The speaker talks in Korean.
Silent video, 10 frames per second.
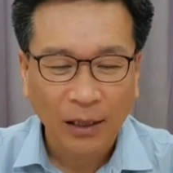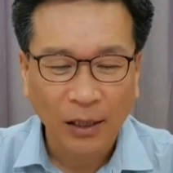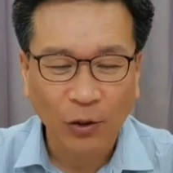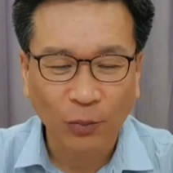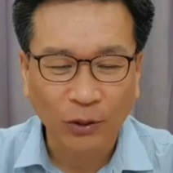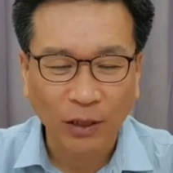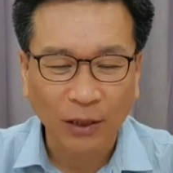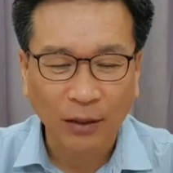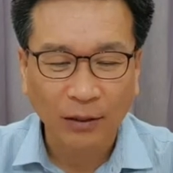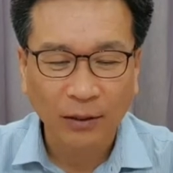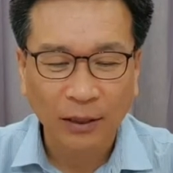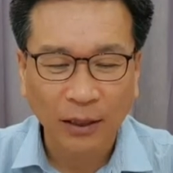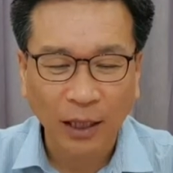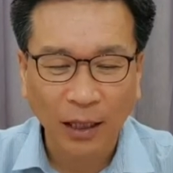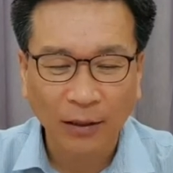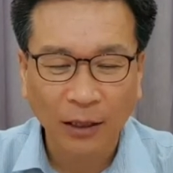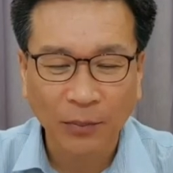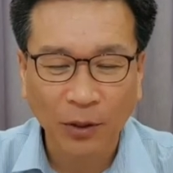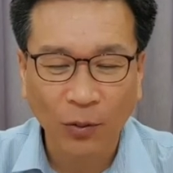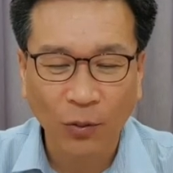일곱째 날은 네
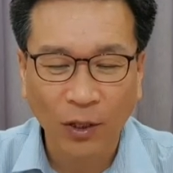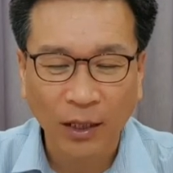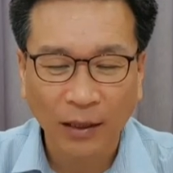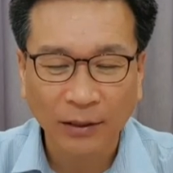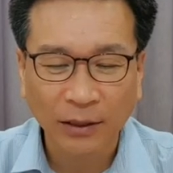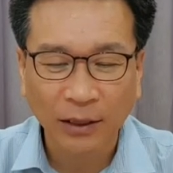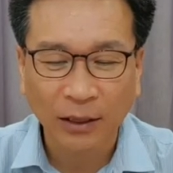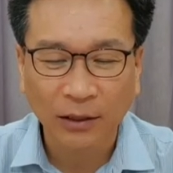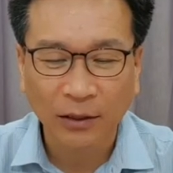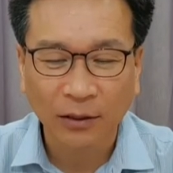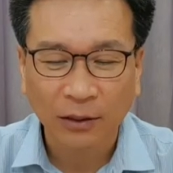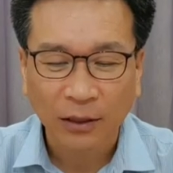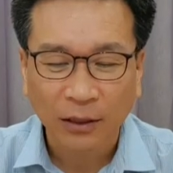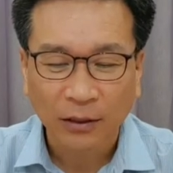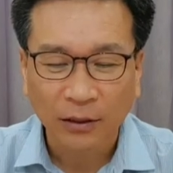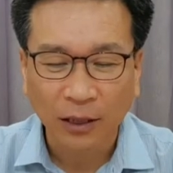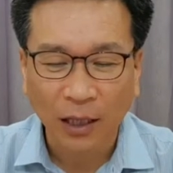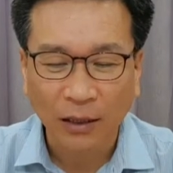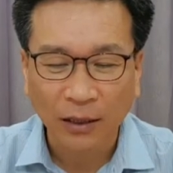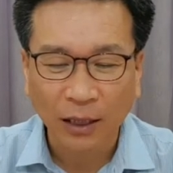하나님 여호와의 안식일인즉
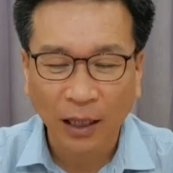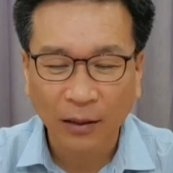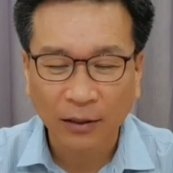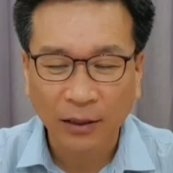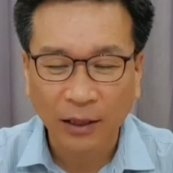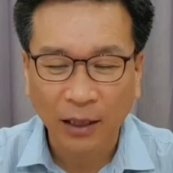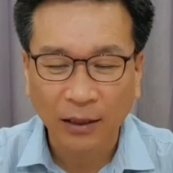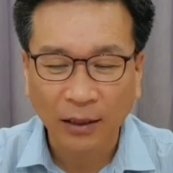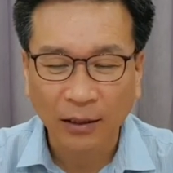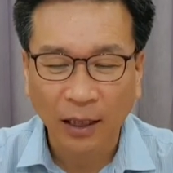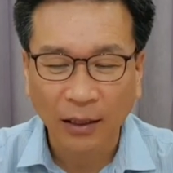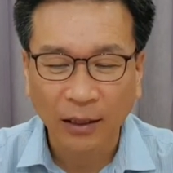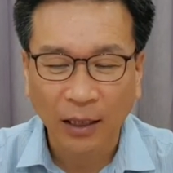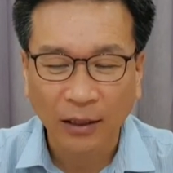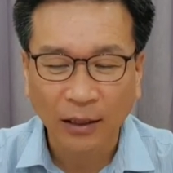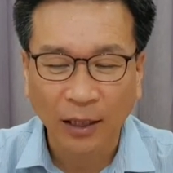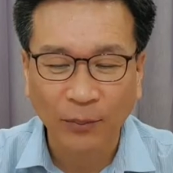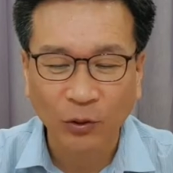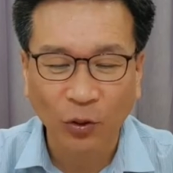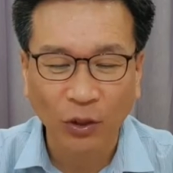너나 네 아들이나 네 딸이나 네
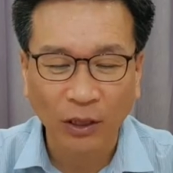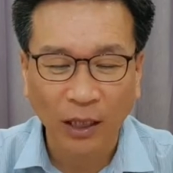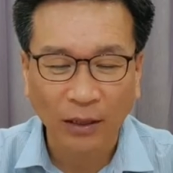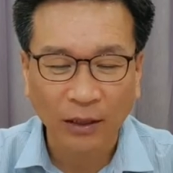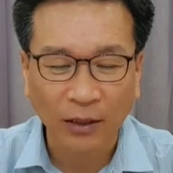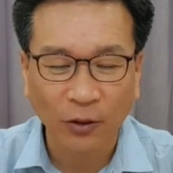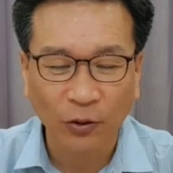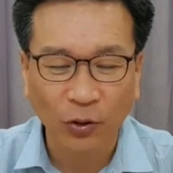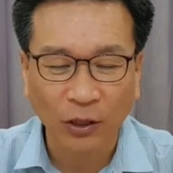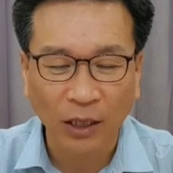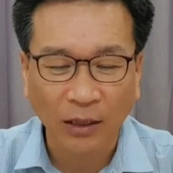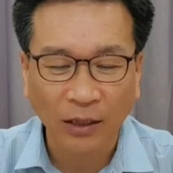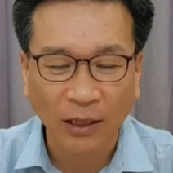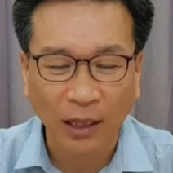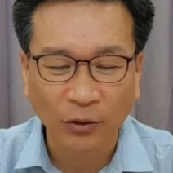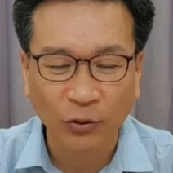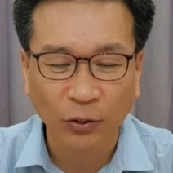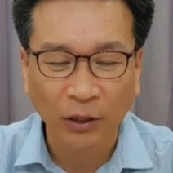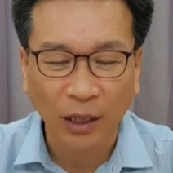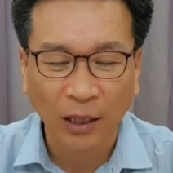남종이나 네 여종이나 네
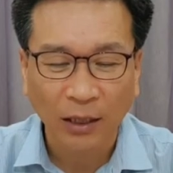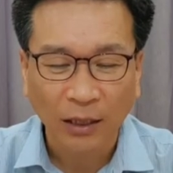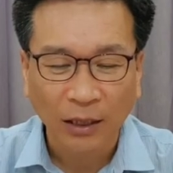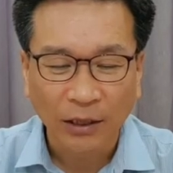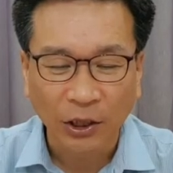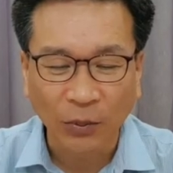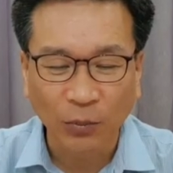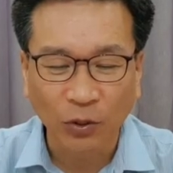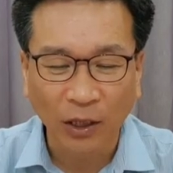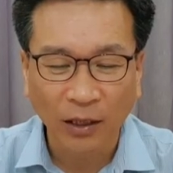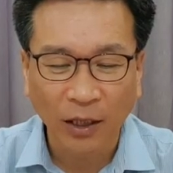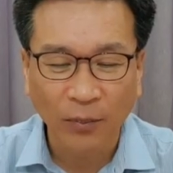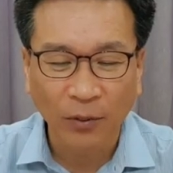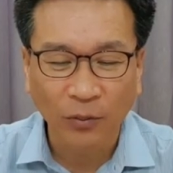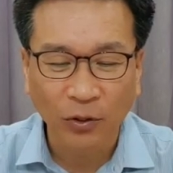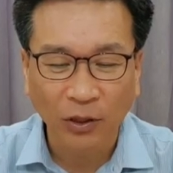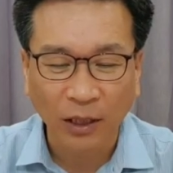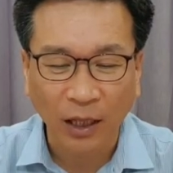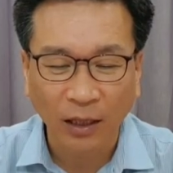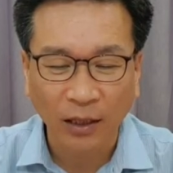가축이나 네 문안에 머무는
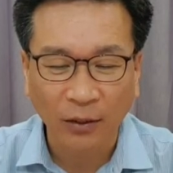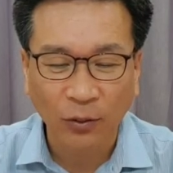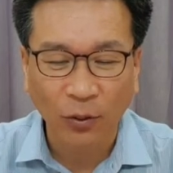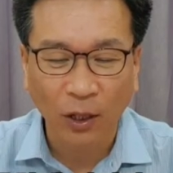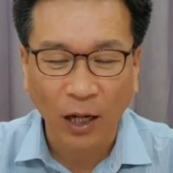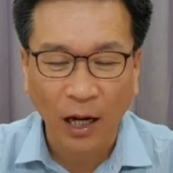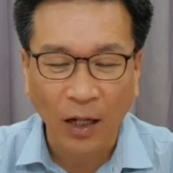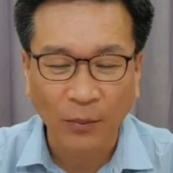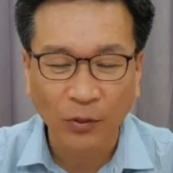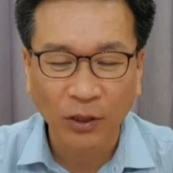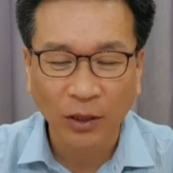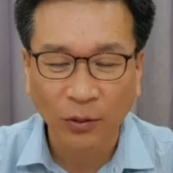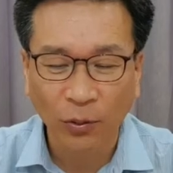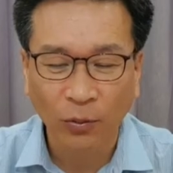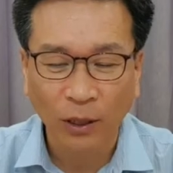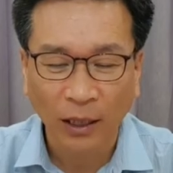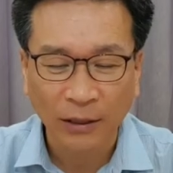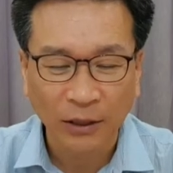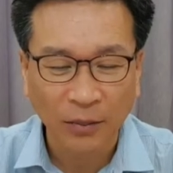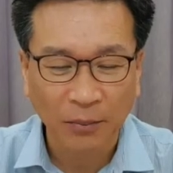객이라도 아무 일도
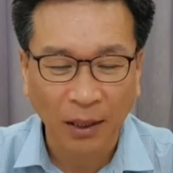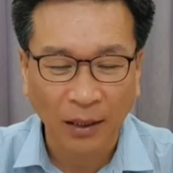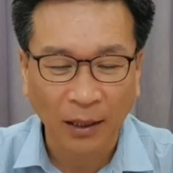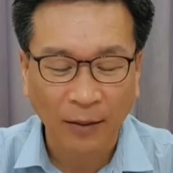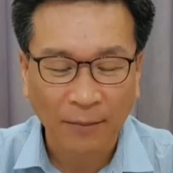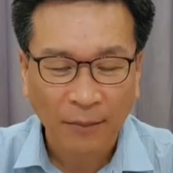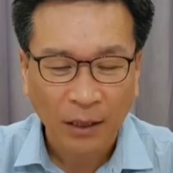하지 말라.